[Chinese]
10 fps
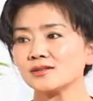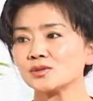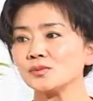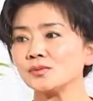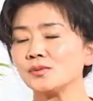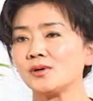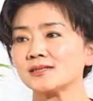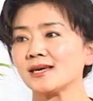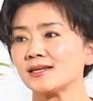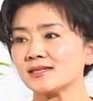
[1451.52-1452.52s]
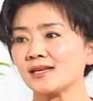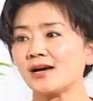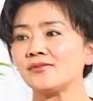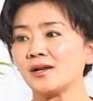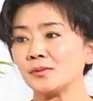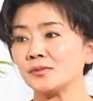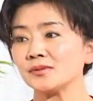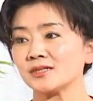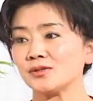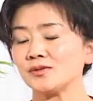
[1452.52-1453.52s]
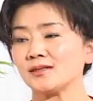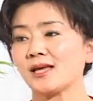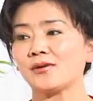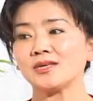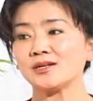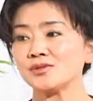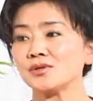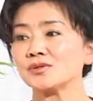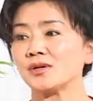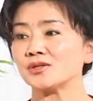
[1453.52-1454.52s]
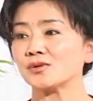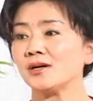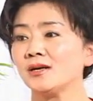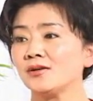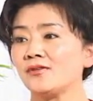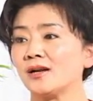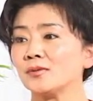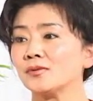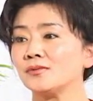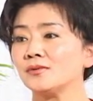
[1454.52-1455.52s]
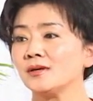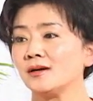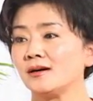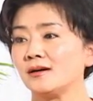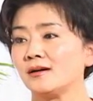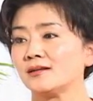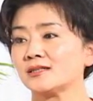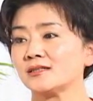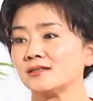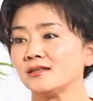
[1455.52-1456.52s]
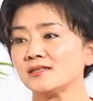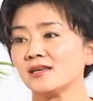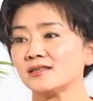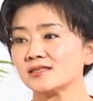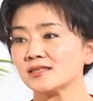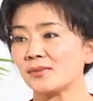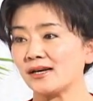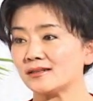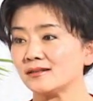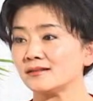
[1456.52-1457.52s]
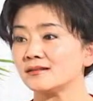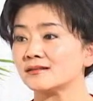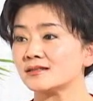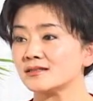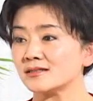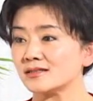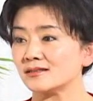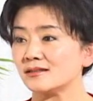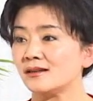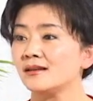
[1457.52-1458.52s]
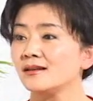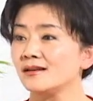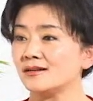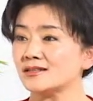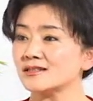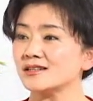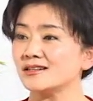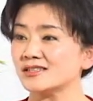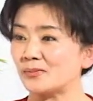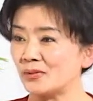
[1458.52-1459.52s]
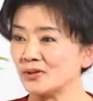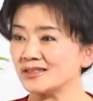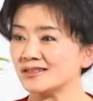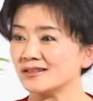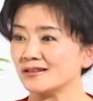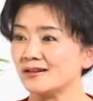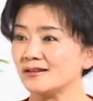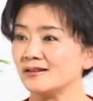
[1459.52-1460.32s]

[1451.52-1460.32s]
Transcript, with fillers: 那中国在镇压法轮功的时候呢，它有一个宣传说法轮功呃使一千四百人致死，呃，这是一个怎么回事